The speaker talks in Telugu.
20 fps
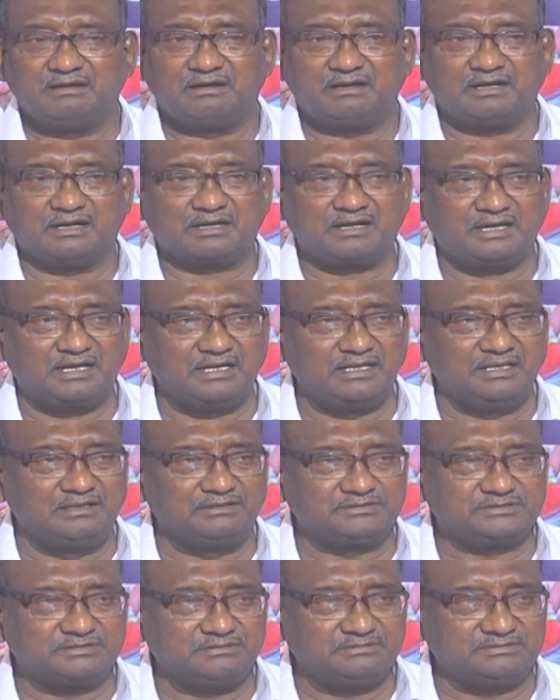ఆ ఖాళీలు
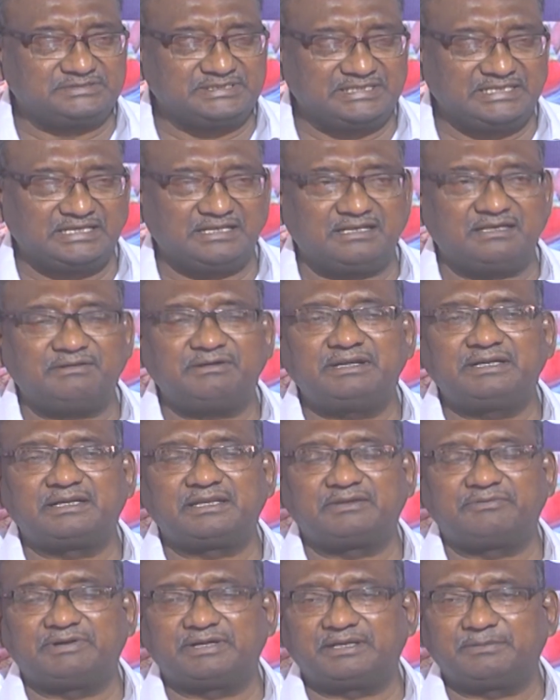చేయాలా
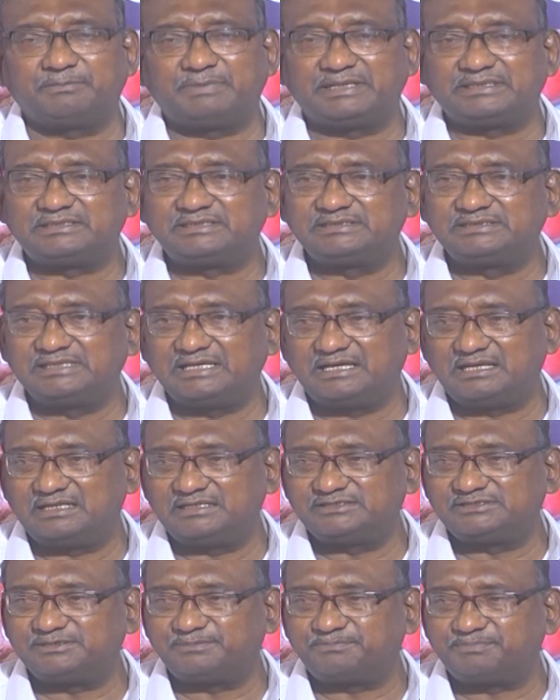వెంటనే వాటిని భర్తీ
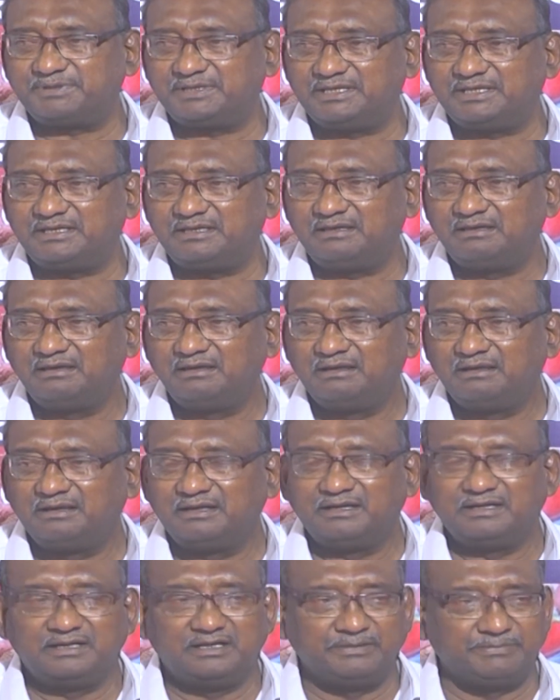చేయాలని చెప్పి
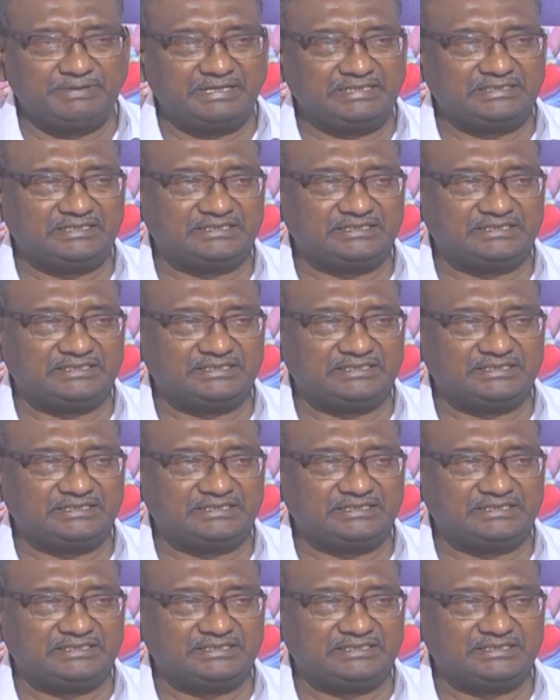డిమాండ్